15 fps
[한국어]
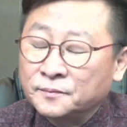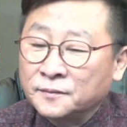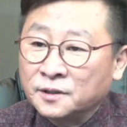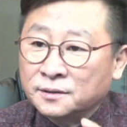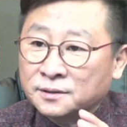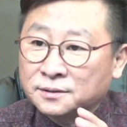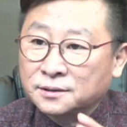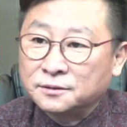
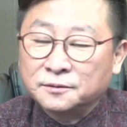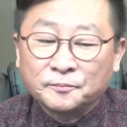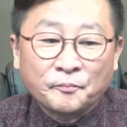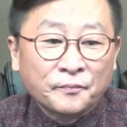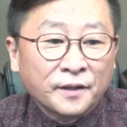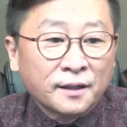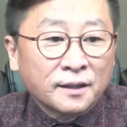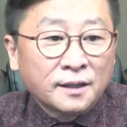등
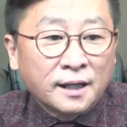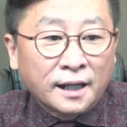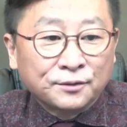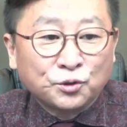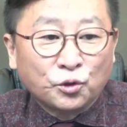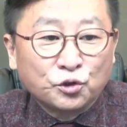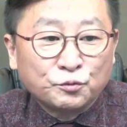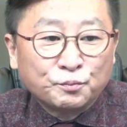
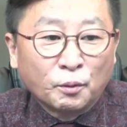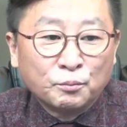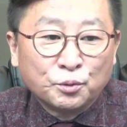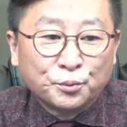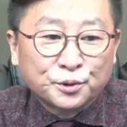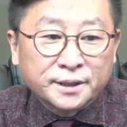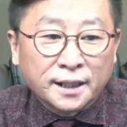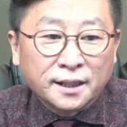한동훈 법무부
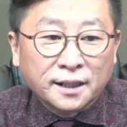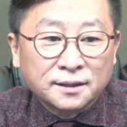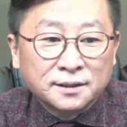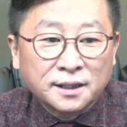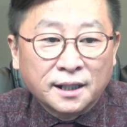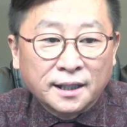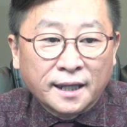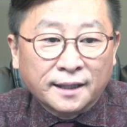장관을
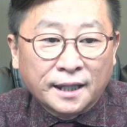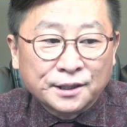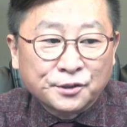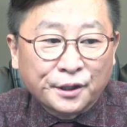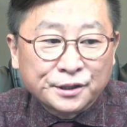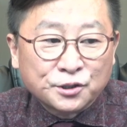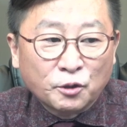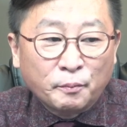향해
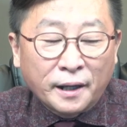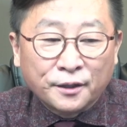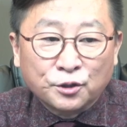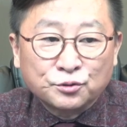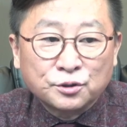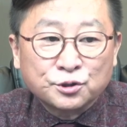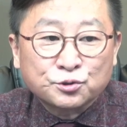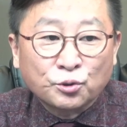계속해서
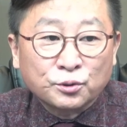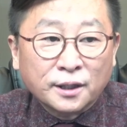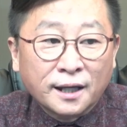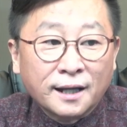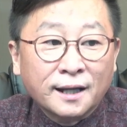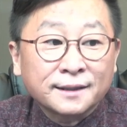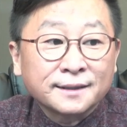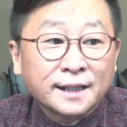발언을
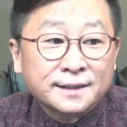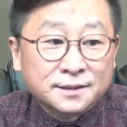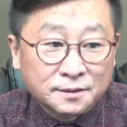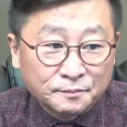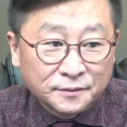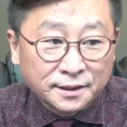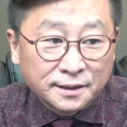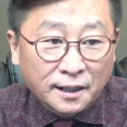
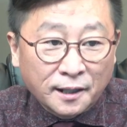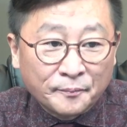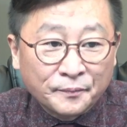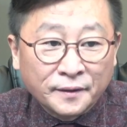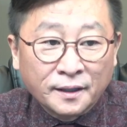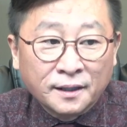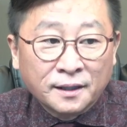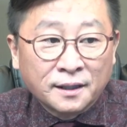쏟아냈습니다.
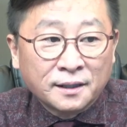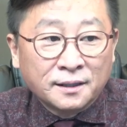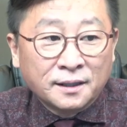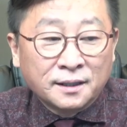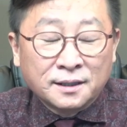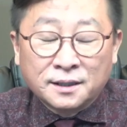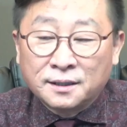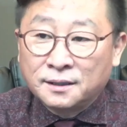
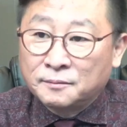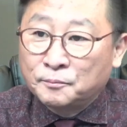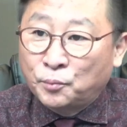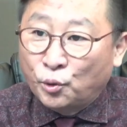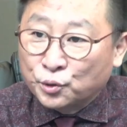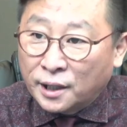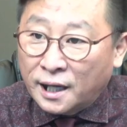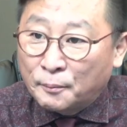
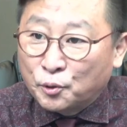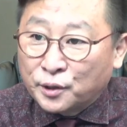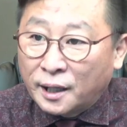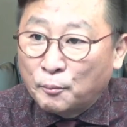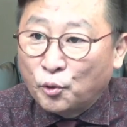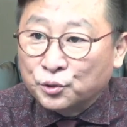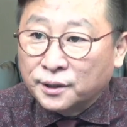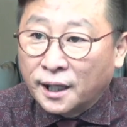보다 보다
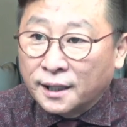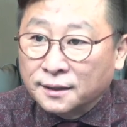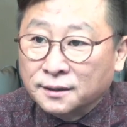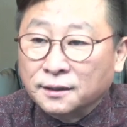못한